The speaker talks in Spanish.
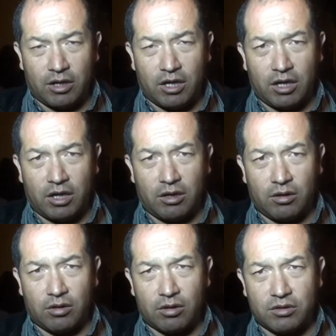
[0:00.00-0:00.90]

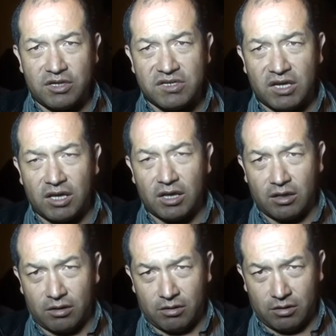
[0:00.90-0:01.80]
Eh, dice
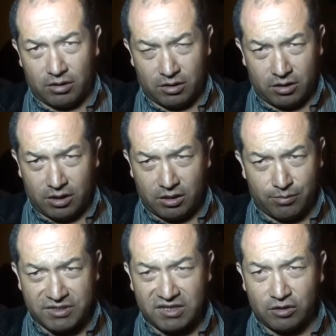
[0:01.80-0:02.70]
eh,
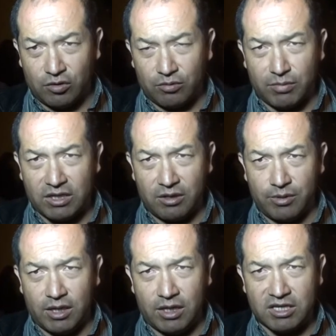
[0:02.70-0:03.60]
el vecino
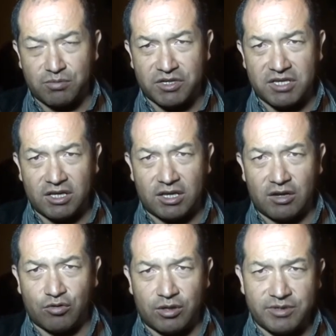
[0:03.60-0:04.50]
Valdivia, el expresidente de
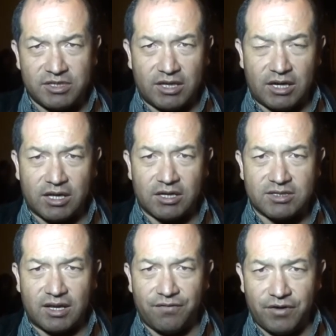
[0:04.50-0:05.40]
la Junta Vecinal, que
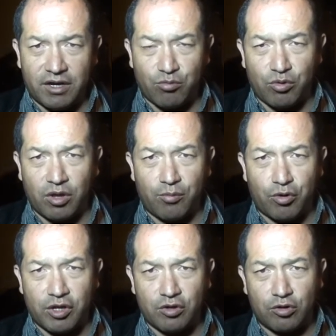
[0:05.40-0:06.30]
está enfermo y que
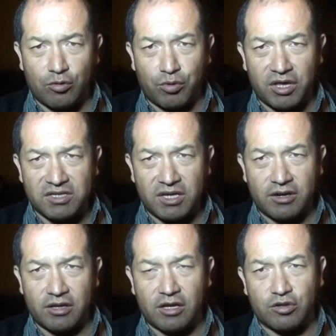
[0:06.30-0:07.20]
por ello no lo puede
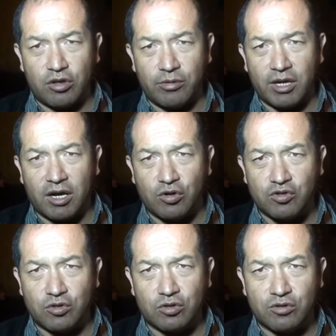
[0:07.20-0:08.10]
hacer y que todavía en
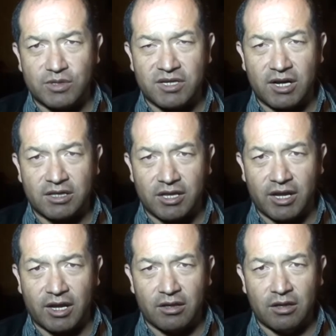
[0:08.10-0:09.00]
agosto nos va a hacer la
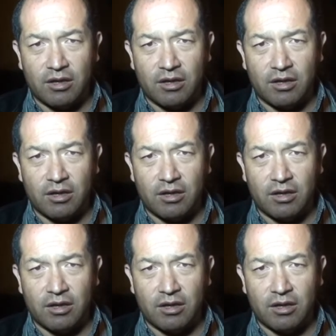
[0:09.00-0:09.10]
entrega.